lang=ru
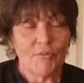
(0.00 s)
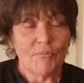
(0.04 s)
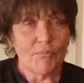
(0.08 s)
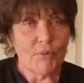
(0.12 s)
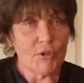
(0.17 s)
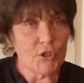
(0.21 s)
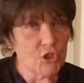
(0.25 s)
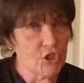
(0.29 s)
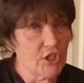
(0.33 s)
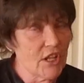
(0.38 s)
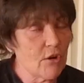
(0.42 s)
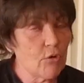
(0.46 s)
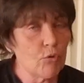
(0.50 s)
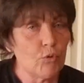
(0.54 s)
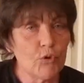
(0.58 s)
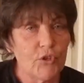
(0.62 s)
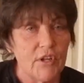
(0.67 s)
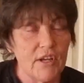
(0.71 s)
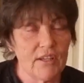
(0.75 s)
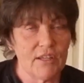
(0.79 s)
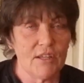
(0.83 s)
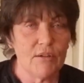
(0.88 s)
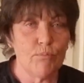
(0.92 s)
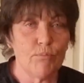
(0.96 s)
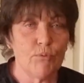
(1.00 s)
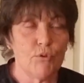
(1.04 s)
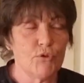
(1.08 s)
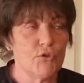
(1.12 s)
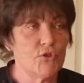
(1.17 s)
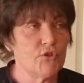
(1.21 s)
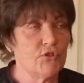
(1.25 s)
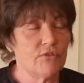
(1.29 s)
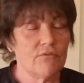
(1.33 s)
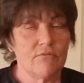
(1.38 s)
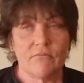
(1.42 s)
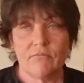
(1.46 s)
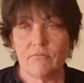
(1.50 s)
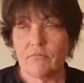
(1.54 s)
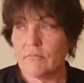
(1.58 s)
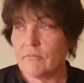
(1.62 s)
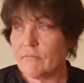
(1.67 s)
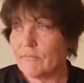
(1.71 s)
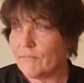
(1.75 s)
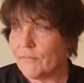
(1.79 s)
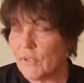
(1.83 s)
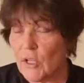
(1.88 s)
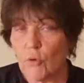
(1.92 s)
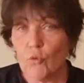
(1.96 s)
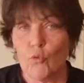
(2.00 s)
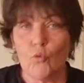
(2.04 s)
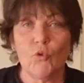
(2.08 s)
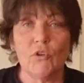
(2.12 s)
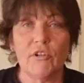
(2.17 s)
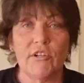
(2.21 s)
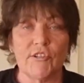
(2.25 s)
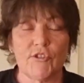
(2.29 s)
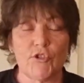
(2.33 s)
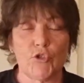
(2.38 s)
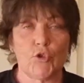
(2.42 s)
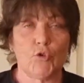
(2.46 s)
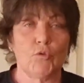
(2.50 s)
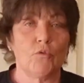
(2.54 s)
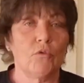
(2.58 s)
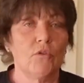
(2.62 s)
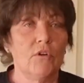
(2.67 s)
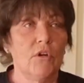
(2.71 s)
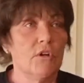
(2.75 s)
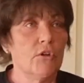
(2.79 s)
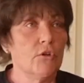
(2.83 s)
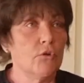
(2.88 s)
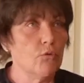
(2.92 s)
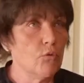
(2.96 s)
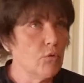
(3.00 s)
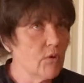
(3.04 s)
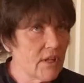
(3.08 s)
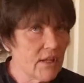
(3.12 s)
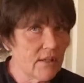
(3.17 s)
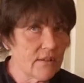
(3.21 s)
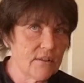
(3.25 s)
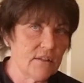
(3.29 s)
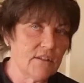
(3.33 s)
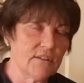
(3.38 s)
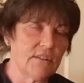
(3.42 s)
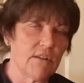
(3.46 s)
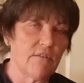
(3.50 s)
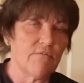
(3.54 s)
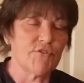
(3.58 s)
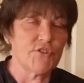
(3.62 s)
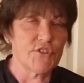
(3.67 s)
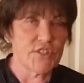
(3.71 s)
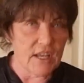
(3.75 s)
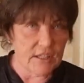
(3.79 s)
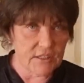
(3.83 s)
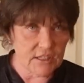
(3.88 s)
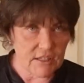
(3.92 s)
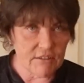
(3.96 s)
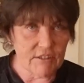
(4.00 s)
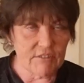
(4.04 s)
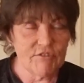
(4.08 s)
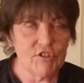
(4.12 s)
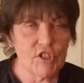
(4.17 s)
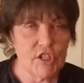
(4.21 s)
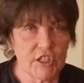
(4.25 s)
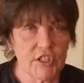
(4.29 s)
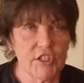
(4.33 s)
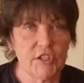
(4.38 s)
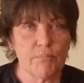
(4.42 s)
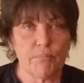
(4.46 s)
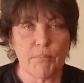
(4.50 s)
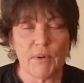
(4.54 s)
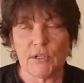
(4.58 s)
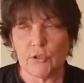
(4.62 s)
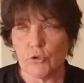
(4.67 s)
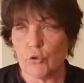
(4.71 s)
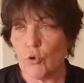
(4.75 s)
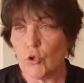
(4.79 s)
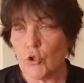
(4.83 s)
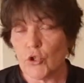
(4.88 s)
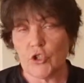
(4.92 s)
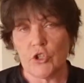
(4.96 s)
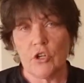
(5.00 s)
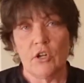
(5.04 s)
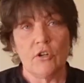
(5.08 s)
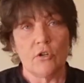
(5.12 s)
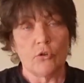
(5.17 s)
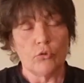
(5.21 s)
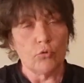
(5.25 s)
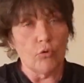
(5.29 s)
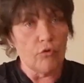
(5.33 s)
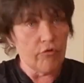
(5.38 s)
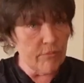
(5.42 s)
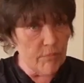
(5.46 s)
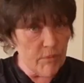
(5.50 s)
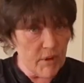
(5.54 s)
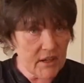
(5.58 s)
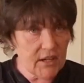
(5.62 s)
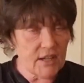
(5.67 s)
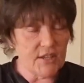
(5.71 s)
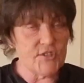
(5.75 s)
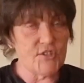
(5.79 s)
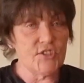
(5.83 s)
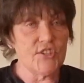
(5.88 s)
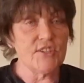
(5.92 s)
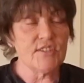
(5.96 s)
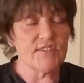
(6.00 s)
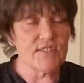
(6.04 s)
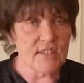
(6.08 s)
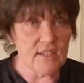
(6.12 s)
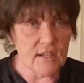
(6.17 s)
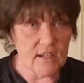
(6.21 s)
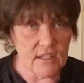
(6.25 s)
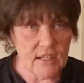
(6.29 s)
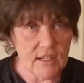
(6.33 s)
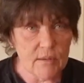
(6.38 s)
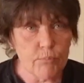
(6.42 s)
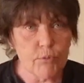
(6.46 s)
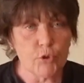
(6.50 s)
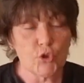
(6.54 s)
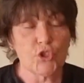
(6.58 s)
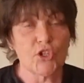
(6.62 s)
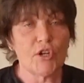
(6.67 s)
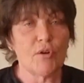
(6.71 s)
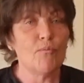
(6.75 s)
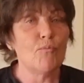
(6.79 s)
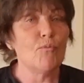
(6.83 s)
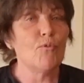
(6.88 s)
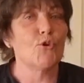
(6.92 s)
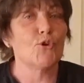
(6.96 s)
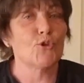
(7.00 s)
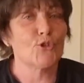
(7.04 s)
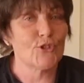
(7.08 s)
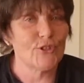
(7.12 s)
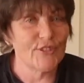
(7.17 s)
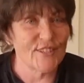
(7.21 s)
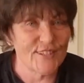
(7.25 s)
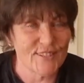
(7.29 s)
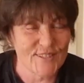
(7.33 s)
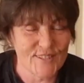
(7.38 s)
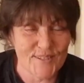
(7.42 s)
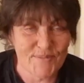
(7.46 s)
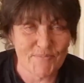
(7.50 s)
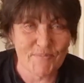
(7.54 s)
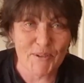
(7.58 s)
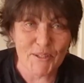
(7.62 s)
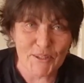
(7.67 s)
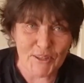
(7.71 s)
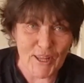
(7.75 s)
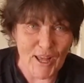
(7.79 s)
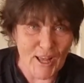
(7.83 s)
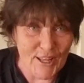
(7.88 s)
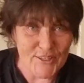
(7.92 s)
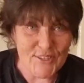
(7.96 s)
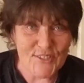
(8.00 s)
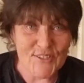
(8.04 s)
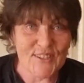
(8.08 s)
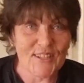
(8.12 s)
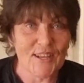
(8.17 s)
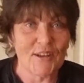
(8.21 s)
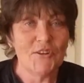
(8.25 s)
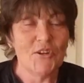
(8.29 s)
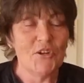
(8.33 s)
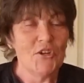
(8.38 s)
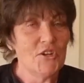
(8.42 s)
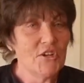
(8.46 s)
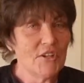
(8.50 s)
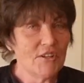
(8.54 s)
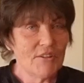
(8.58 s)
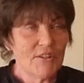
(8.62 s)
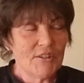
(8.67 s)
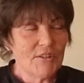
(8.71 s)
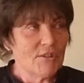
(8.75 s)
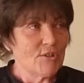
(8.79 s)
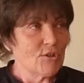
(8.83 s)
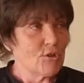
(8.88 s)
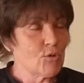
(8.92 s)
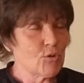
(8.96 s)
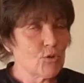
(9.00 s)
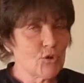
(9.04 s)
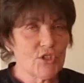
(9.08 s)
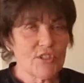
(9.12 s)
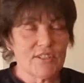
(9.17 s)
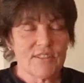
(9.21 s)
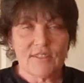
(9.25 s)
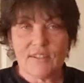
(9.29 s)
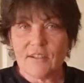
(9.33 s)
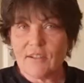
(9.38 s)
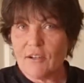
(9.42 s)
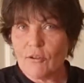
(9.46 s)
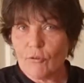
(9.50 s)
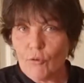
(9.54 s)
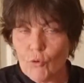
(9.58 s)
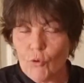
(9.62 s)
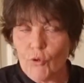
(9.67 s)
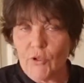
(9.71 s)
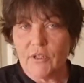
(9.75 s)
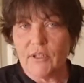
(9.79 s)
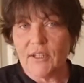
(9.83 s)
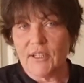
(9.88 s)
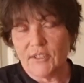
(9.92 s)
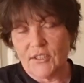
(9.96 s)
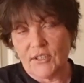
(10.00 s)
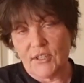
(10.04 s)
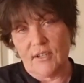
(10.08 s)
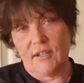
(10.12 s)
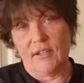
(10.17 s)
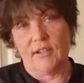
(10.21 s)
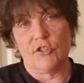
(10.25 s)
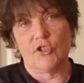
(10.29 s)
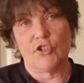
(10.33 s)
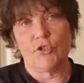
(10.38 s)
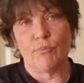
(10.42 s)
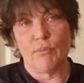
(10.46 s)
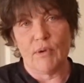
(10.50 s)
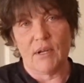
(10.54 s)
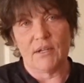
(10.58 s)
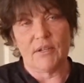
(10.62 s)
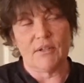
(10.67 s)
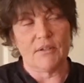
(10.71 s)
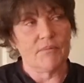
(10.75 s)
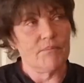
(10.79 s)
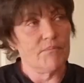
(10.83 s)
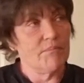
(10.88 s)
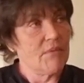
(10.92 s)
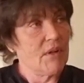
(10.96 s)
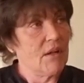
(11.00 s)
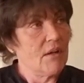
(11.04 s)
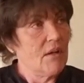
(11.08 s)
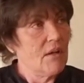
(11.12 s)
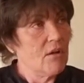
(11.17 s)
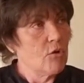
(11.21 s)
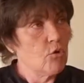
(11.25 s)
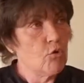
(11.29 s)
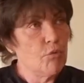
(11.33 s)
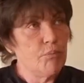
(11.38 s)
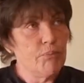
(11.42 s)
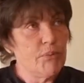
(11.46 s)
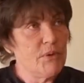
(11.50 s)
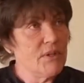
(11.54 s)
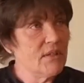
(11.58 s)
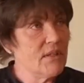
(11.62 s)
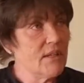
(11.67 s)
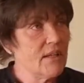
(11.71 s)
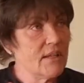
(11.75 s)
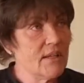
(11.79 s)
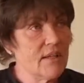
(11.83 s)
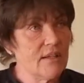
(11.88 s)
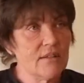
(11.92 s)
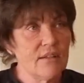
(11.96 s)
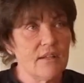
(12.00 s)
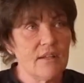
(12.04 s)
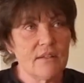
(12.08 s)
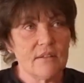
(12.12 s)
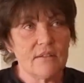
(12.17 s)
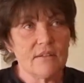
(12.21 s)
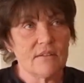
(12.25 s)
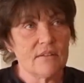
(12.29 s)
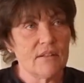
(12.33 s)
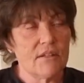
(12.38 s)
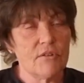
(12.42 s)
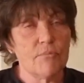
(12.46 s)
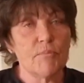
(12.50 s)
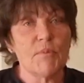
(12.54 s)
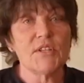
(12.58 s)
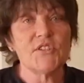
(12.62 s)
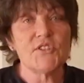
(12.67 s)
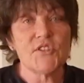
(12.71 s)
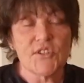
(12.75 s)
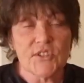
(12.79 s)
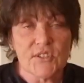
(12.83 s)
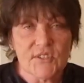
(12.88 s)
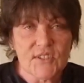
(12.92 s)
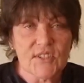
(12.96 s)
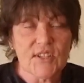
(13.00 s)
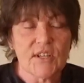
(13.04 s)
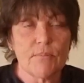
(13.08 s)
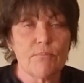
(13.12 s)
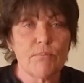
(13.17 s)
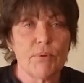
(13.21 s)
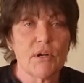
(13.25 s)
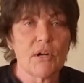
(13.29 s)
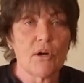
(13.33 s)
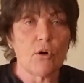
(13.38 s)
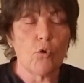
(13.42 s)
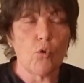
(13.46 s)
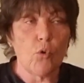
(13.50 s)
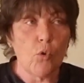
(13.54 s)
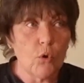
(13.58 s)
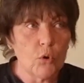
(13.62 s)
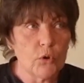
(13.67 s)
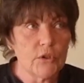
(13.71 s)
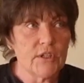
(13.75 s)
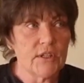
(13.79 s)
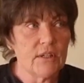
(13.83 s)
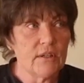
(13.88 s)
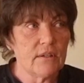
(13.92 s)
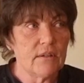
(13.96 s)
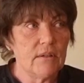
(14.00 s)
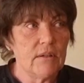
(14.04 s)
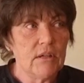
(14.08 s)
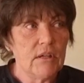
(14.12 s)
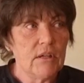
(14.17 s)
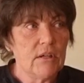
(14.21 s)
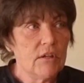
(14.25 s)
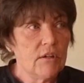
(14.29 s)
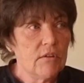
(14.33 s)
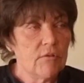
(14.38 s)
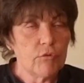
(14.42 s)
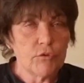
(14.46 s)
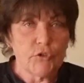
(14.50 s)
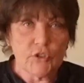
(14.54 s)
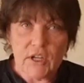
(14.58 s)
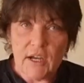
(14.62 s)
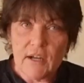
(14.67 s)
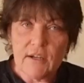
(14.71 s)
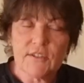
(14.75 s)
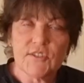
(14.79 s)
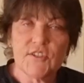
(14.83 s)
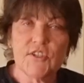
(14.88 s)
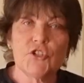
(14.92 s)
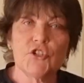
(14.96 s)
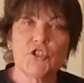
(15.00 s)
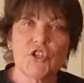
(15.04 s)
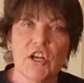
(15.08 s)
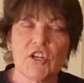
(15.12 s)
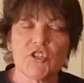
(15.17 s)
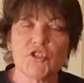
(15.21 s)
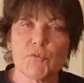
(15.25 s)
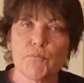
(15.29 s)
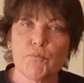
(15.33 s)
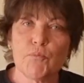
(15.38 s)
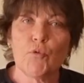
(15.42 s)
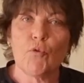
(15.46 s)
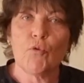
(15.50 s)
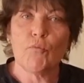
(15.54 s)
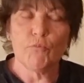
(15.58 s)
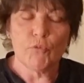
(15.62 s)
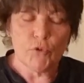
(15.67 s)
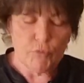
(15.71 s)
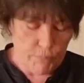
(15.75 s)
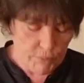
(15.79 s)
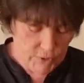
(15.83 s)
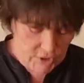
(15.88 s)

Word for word: пошла куда-нибудь на улицу. Ну ладно, там в театр в них не пойдешь, но в магазин за хлебушком можно смотаться. Слушайте, какой это кошмар. Купила я на Алматинской барахолке вот как сейчас помню,